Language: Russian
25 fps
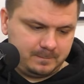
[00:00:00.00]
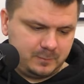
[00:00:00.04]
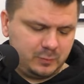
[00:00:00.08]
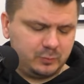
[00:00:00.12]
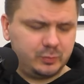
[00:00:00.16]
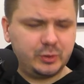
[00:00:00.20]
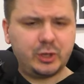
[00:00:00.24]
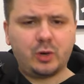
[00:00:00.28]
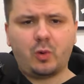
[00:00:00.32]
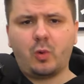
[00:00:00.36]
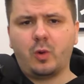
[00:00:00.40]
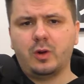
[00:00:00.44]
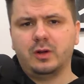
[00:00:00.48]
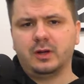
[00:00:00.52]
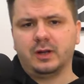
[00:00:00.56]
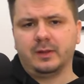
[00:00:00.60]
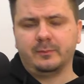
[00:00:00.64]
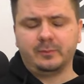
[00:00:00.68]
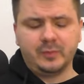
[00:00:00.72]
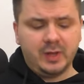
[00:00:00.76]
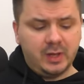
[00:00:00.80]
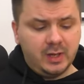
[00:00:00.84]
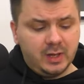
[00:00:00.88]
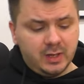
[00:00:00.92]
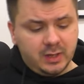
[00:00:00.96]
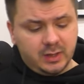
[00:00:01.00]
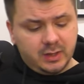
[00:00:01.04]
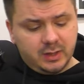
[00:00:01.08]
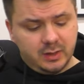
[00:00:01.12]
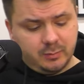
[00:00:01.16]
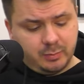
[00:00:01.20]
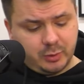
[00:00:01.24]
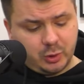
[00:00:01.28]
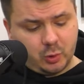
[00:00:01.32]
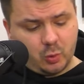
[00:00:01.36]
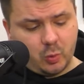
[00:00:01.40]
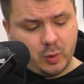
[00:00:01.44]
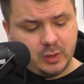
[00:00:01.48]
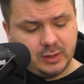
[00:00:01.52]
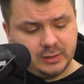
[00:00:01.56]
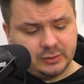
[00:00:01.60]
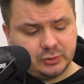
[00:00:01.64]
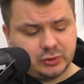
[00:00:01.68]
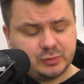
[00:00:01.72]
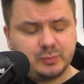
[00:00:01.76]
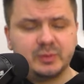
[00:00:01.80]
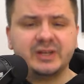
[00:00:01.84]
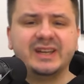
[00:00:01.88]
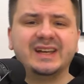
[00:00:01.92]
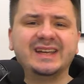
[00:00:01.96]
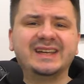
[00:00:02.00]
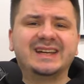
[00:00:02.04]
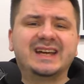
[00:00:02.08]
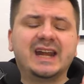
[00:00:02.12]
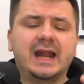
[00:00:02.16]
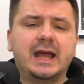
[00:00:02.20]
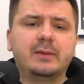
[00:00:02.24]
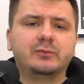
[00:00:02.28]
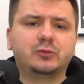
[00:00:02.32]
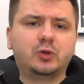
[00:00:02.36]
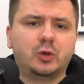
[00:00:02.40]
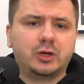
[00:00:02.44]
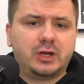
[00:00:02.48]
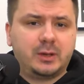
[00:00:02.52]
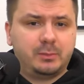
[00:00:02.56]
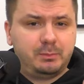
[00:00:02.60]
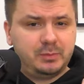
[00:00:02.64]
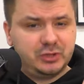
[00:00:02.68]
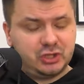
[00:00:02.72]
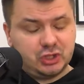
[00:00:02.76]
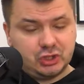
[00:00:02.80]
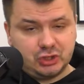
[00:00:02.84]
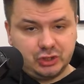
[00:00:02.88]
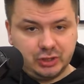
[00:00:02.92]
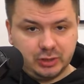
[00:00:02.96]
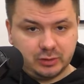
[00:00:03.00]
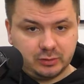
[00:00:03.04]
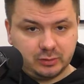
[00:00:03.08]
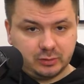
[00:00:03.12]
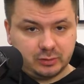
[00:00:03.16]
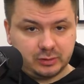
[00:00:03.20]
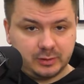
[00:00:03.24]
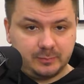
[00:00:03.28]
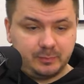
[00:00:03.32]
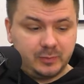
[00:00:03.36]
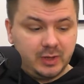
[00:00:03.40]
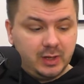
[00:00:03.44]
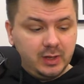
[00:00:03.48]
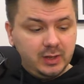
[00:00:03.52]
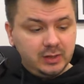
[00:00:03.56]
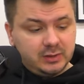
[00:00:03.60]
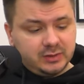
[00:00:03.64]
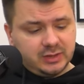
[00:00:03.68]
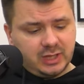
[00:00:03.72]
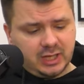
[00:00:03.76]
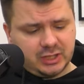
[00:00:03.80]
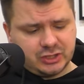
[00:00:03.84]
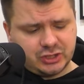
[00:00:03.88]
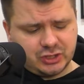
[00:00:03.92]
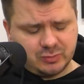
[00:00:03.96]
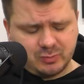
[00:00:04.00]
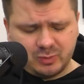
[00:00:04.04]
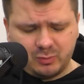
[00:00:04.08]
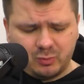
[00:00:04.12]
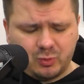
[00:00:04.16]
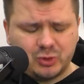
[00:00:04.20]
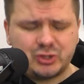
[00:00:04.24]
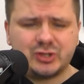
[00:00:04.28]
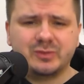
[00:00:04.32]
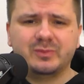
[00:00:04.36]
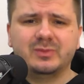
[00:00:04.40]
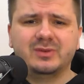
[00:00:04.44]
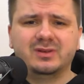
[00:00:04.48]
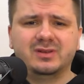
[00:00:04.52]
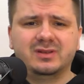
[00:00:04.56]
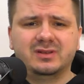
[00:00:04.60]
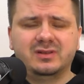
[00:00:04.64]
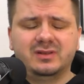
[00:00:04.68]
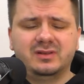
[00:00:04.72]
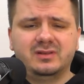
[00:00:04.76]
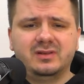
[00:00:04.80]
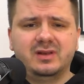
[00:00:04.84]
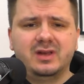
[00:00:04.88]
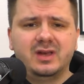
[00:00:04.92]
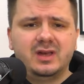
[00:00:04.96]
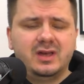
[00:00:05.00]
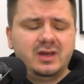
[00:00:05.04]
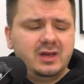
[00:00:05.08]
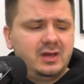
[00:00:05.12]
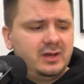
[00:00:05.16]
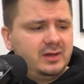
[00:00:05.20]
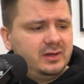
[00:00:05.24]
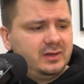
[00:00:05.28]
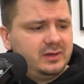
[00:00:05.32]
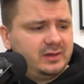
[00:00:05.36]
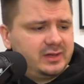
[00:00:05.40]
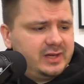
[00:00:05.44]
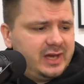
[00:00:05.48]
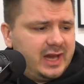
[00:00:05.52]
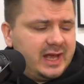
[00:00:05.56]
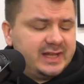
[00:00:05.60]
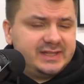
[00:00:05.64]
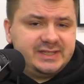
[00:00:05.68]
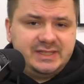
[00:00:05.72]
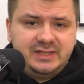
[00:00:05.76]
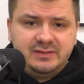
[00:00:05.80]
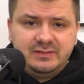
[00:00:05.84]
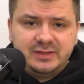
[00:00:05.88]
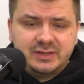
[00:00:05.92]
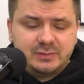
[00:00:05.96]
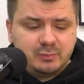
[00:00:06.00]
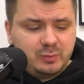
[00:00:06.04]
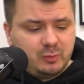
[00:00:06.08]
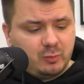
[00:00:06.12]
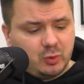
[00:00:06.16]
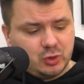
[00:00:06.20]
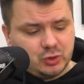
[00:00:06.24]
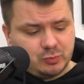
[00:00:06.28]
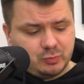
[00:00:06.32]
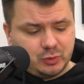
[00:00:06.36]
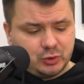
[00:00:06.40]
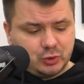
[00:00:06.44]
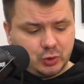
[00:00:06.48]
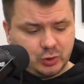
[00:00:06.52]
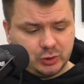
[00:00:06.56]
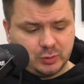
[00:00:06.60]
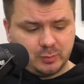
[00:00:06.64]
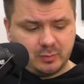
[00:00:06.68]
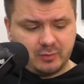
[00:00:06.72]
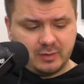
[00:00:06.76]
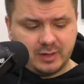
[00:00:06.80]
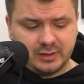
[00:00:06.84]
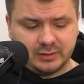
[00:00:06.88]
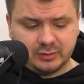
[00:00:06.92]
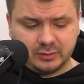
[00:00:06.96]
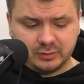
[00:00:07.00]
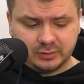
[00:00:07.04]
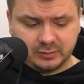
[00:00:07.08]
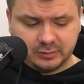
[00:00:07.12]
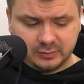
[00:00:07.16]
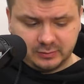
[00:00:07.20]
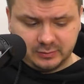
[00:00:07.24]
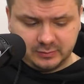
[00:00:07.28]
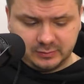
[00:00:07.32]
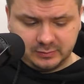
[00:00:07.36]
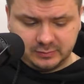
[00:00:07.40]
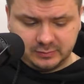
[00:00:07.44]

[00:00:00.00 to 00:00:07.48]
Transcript: Ну, прикольно. Э, прикольно. То есть мы играем только по 4 ноты. Дальше мы можем э, креативить, мы можем еще добавлять ноты.